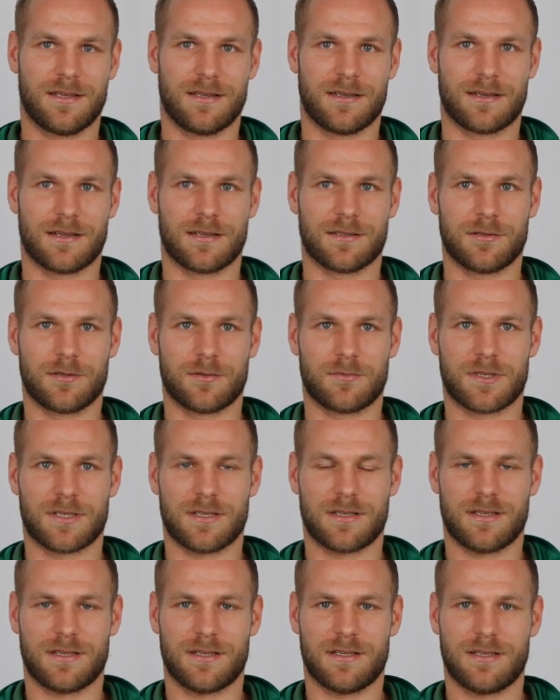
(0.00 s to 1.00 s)

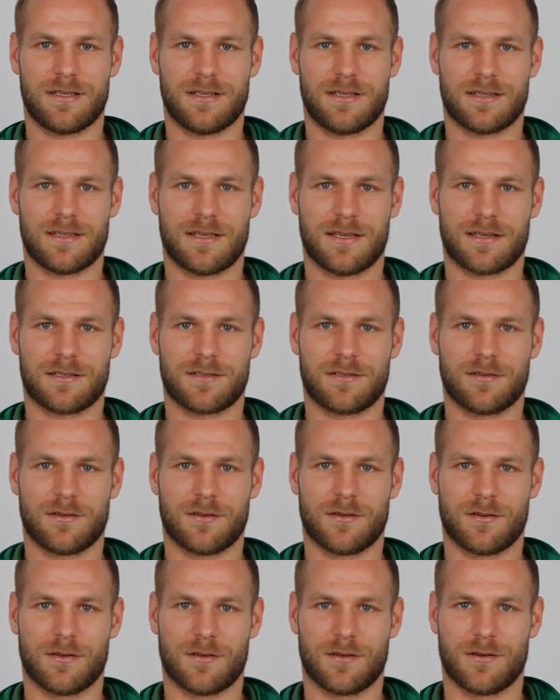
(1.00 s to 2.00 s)
Radomia, a tak
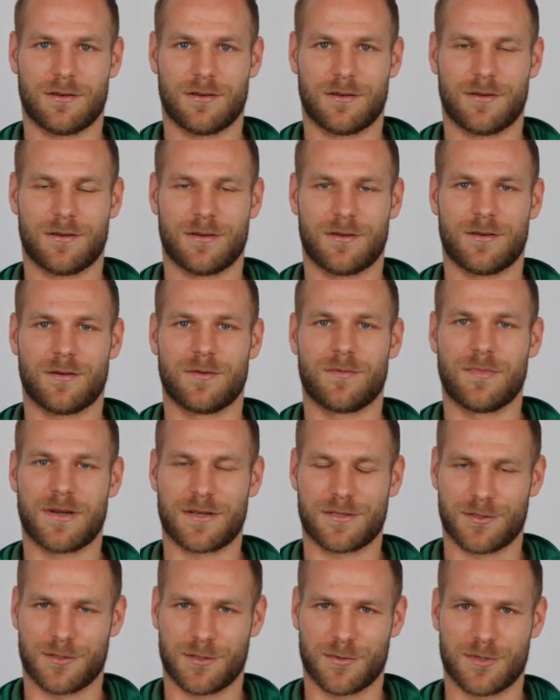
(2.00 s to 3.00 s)
to
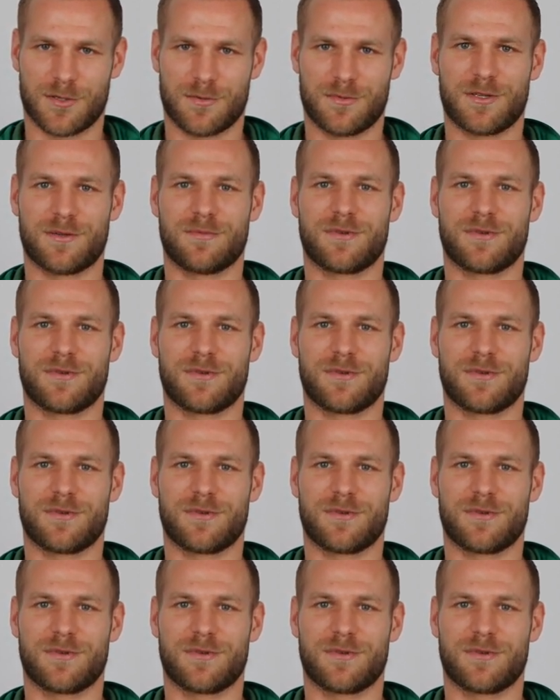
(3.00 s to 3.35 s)
bardzo dobrze mi się